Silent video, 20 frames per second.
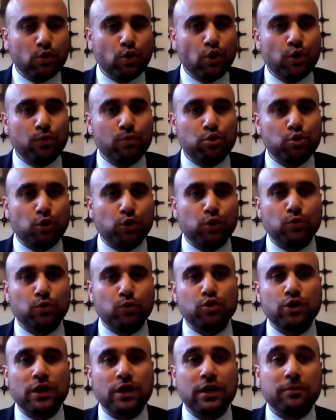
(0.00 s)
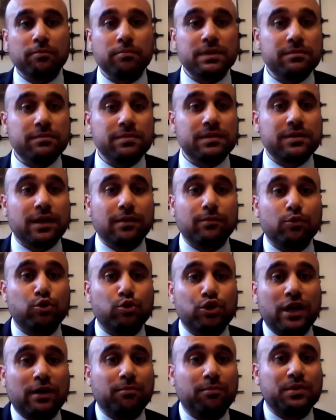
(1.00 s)
görmüş olduğumuz, bizim
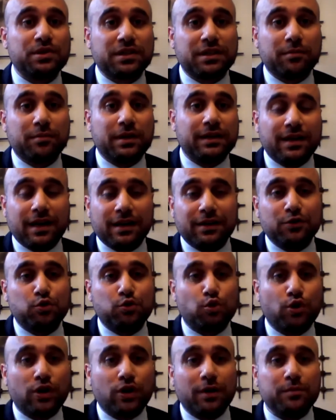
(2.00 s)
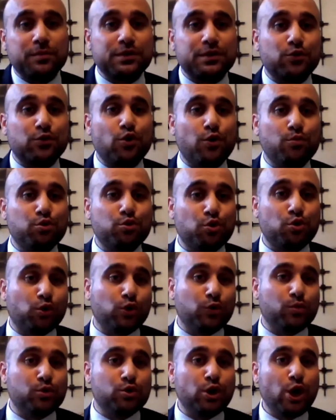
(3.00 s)
İstanbul Çamlıca'da bile kendi sokağımızda görmüş
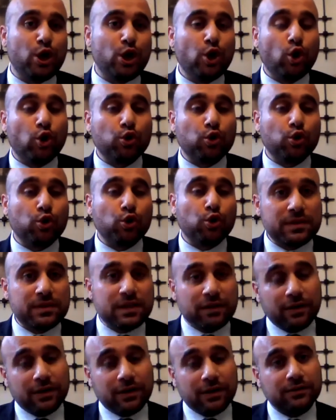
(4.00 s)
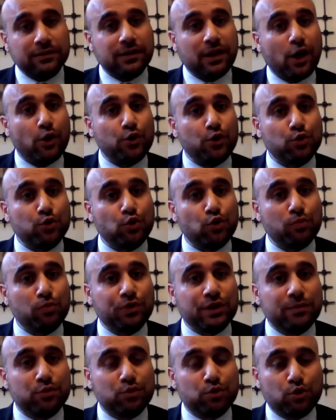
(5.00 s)
olduğumuz o temiz hava, daha önce
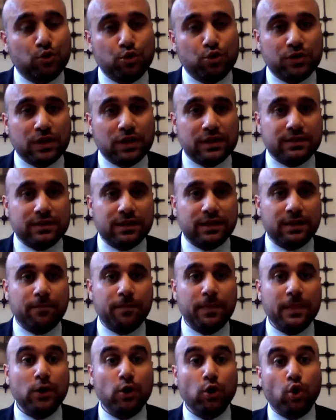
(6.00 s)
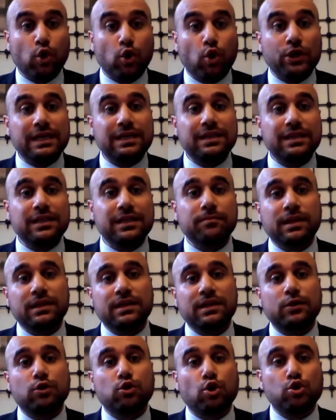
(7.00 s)
duymadığımız kuş sesleri, o
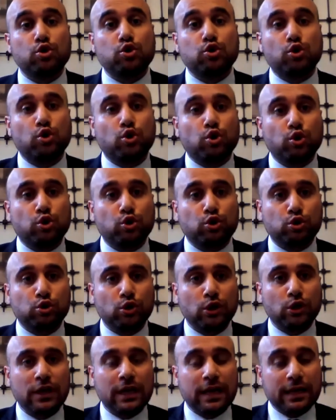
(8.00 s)
iklimdeki gözle görülür,